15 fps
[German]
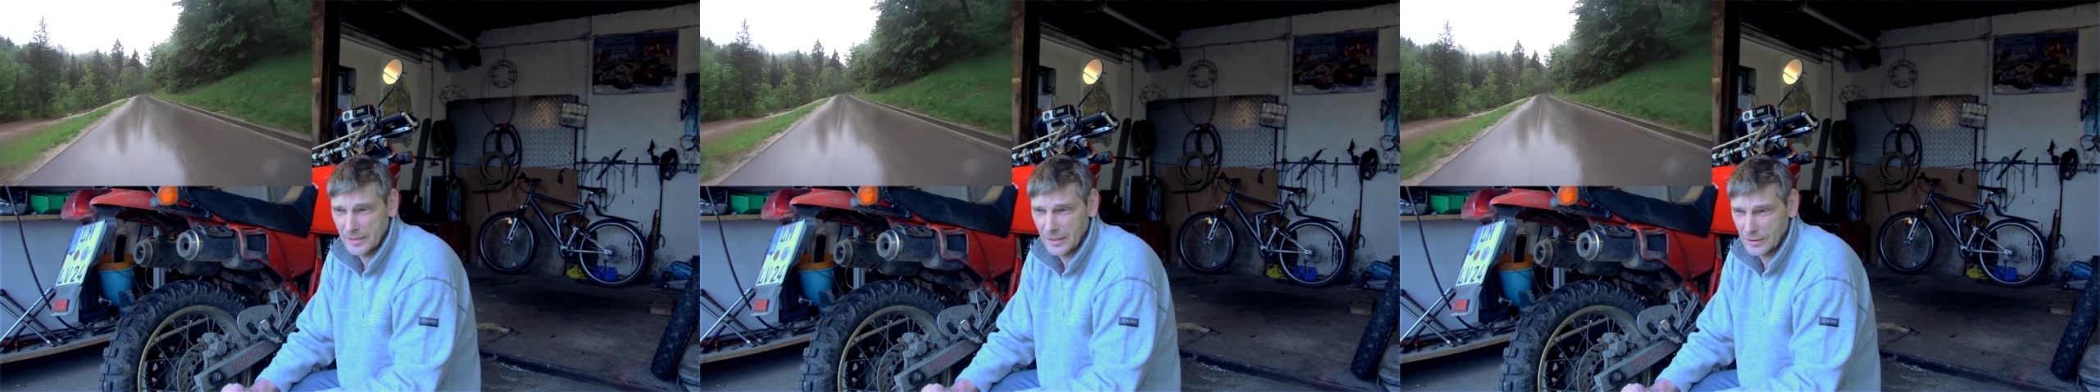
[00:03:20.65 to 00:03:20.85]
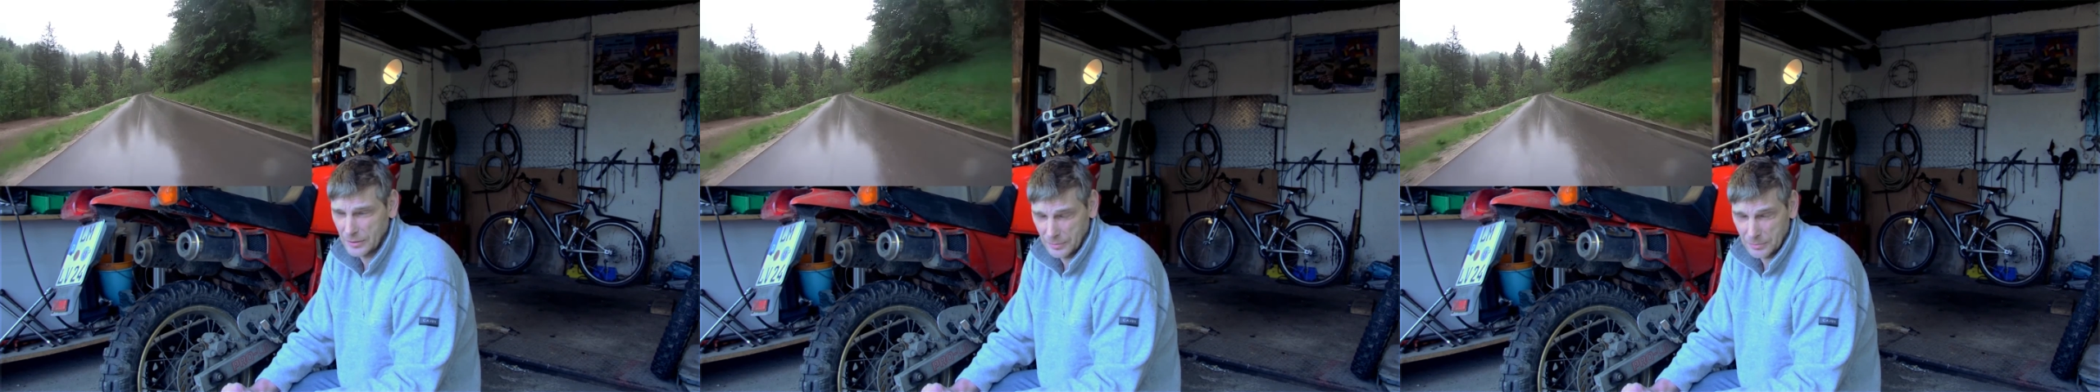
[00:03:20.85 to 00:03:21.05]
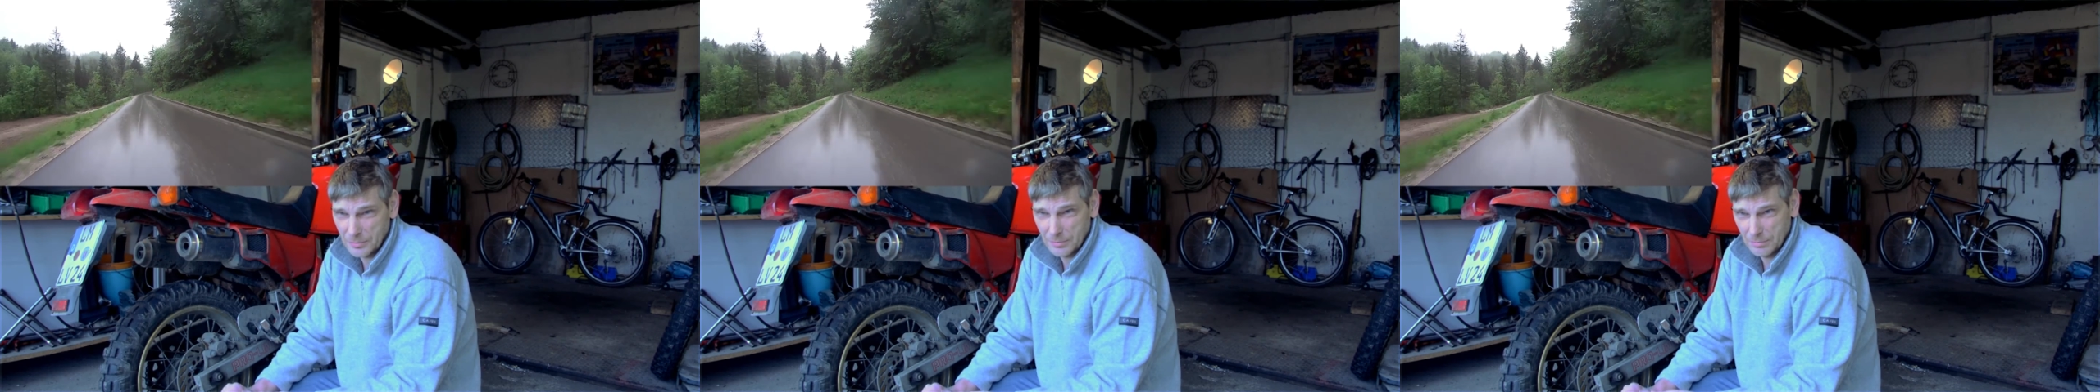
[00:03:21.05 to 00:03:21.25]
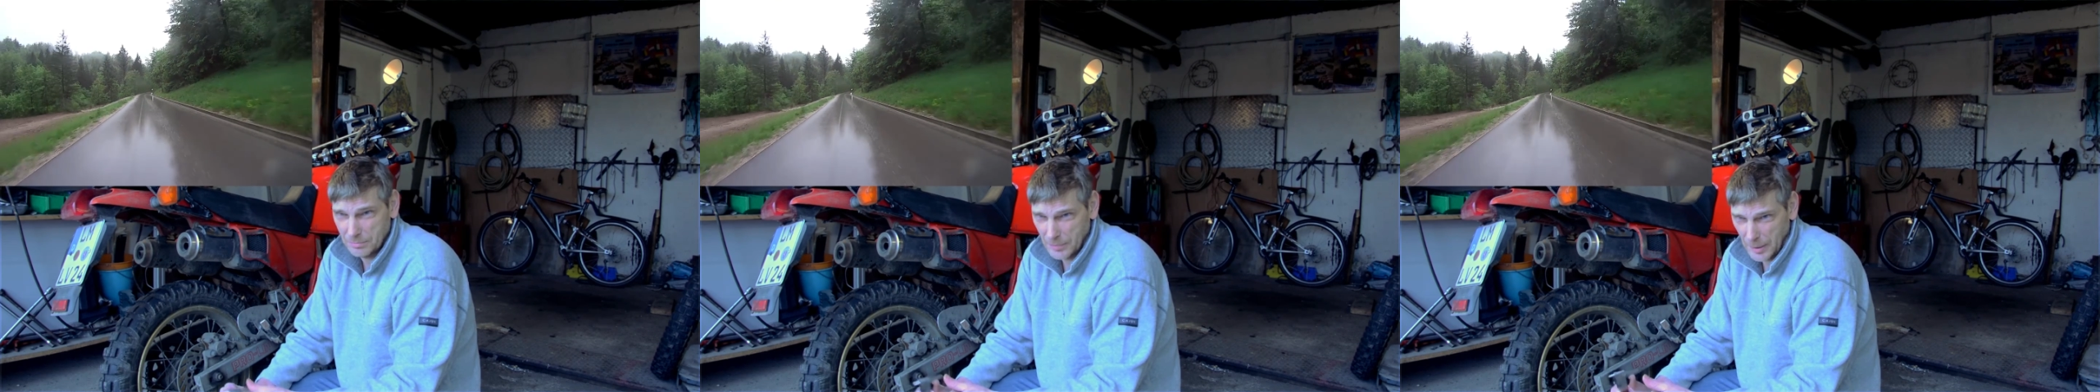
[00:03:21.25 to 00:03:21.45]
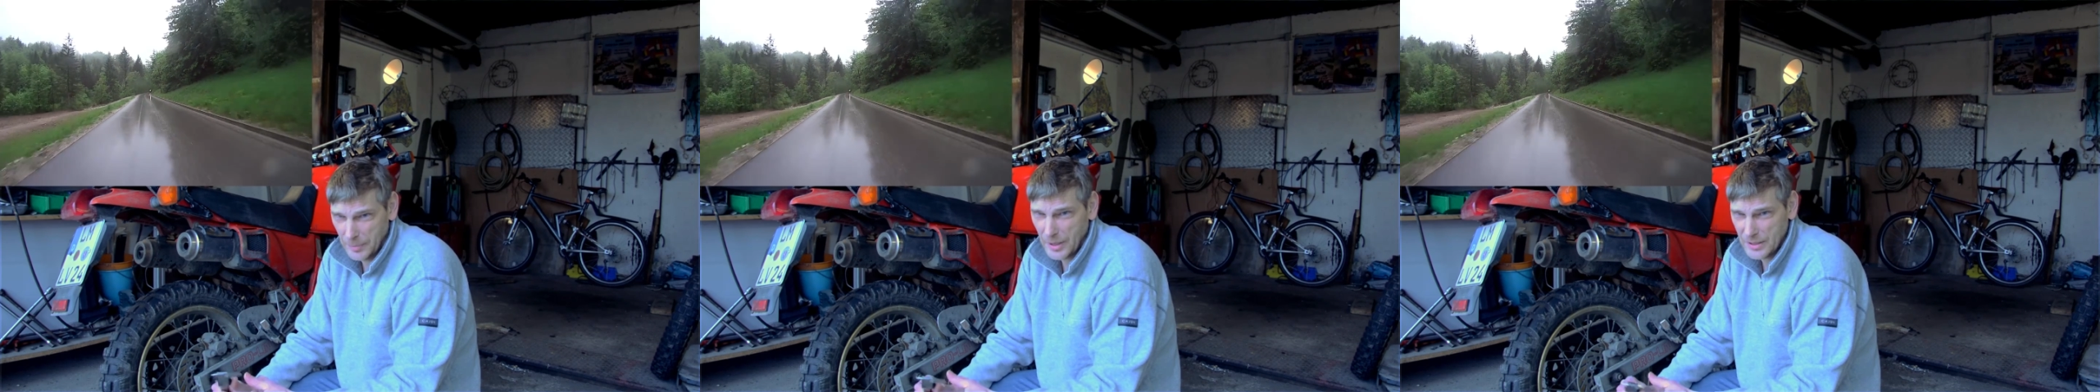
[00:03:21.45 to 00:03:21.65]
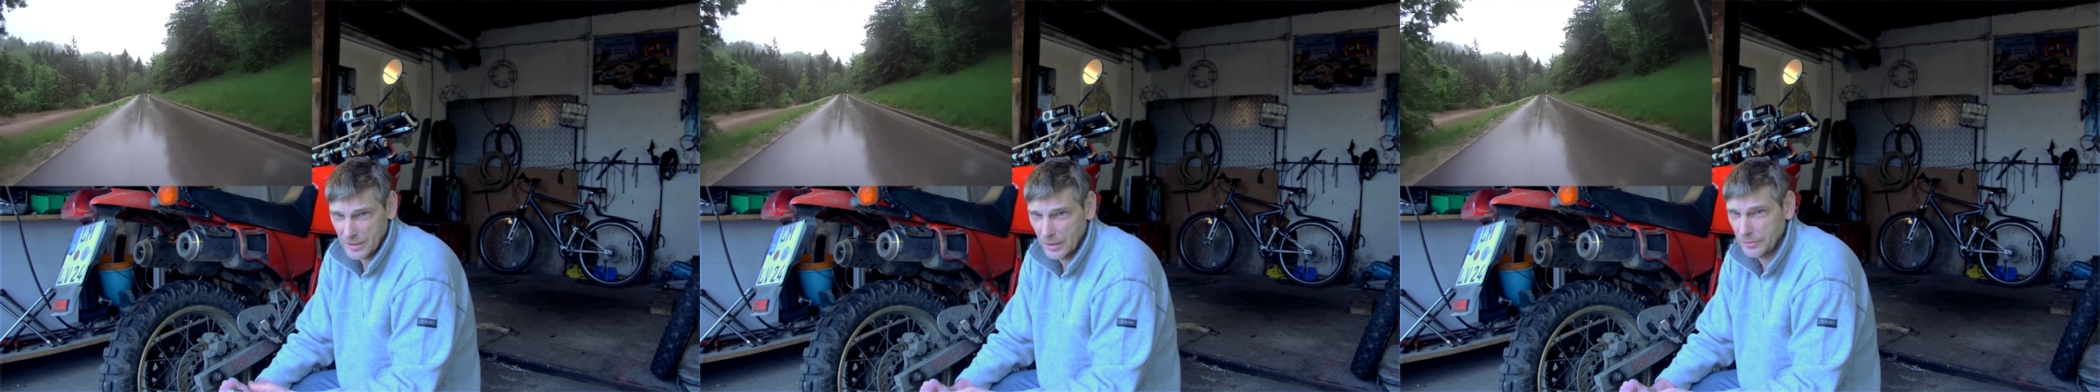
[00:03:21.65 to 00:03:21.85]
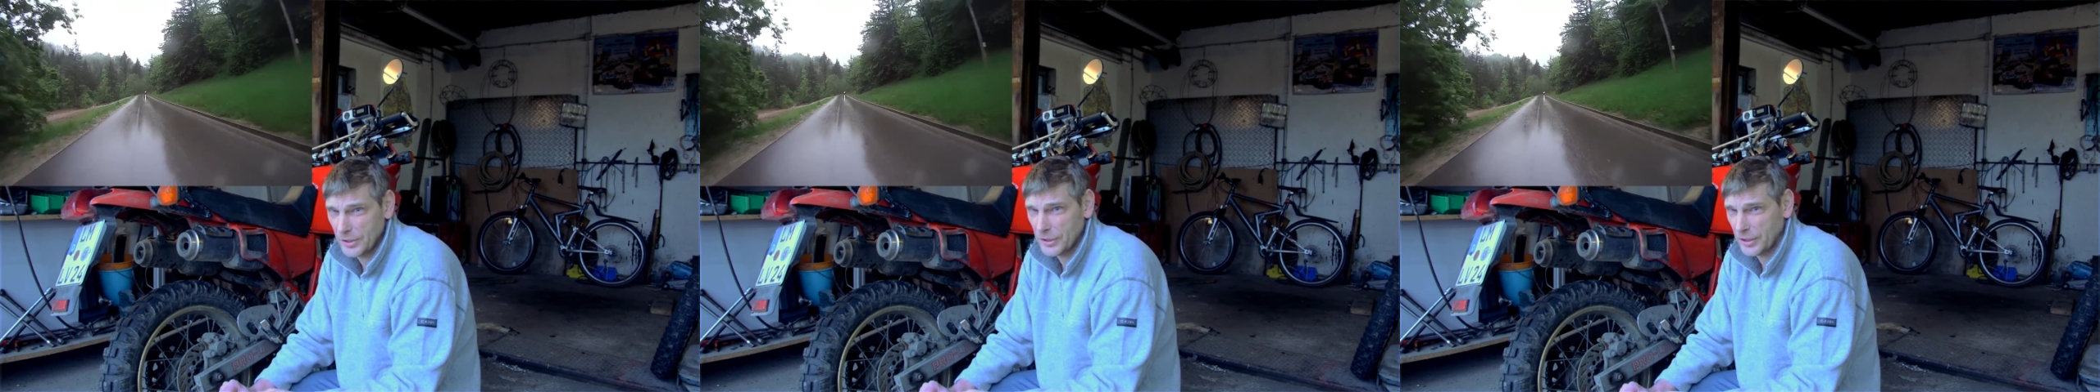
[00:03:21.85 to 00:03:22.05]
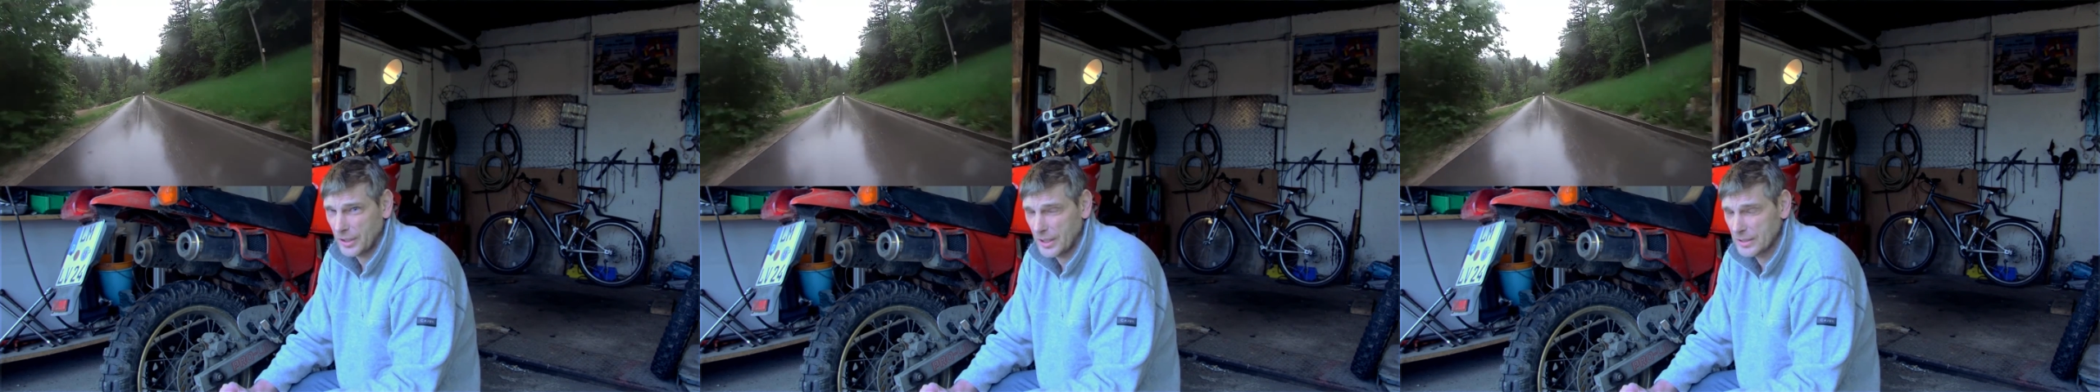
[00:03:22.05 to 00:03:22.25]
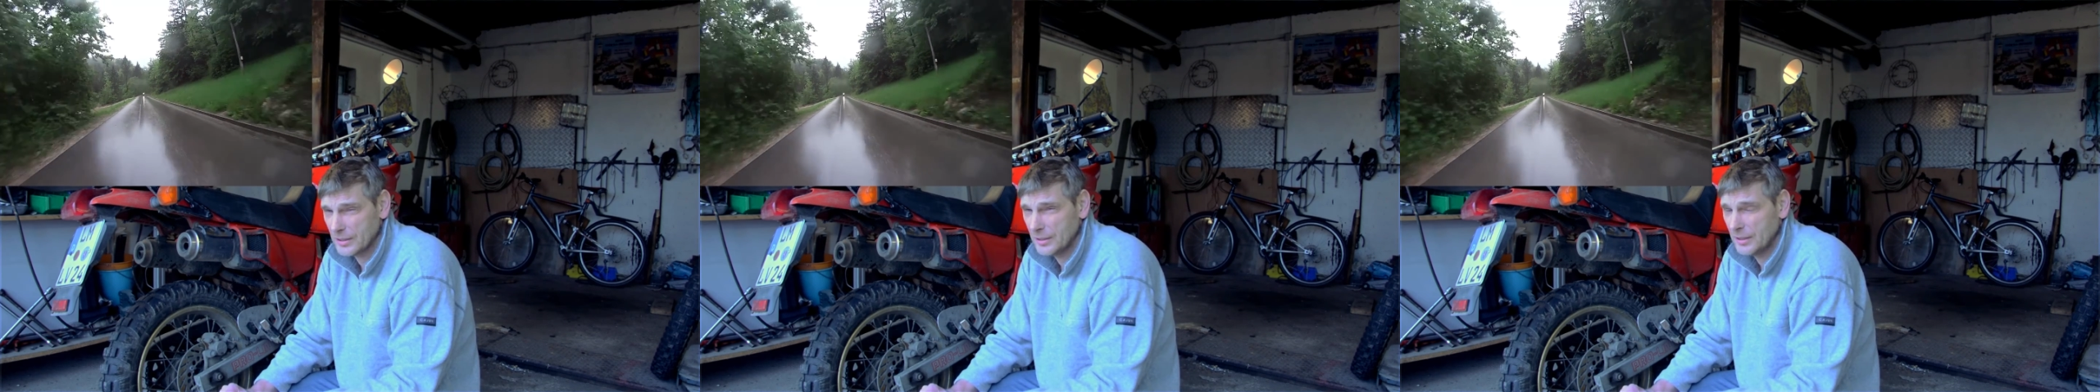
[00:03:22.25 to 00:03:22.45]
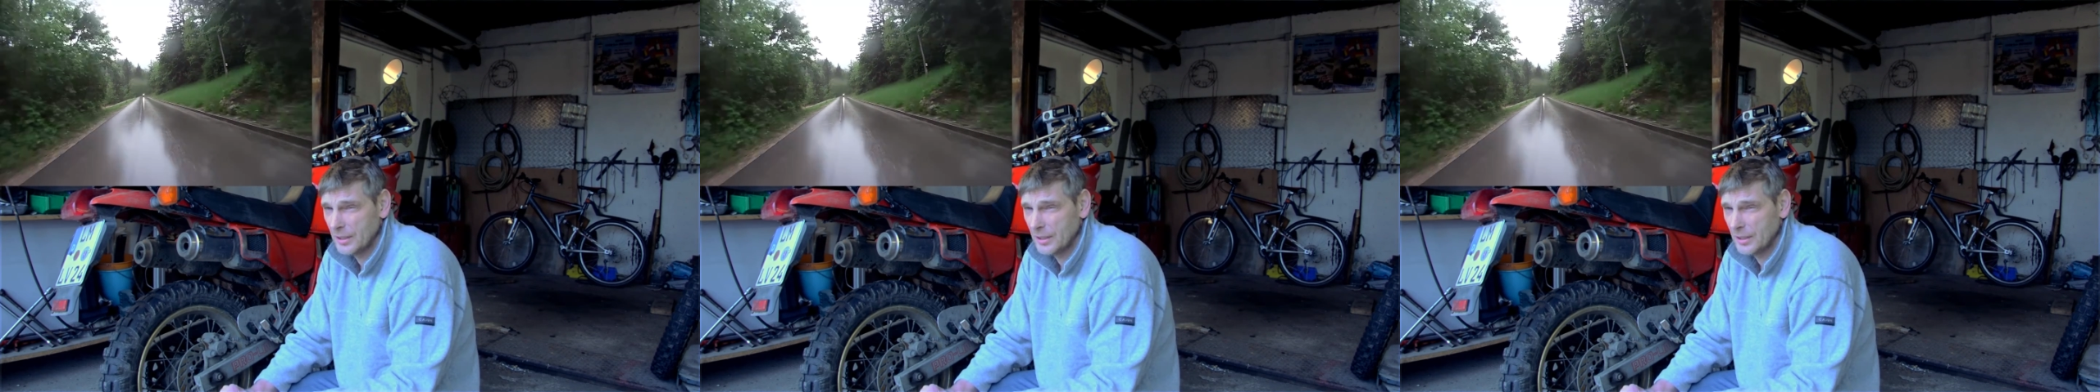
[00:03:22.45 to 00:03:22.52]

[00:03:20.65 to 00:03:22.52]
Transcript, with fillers: also beim Nassen auf der Straße.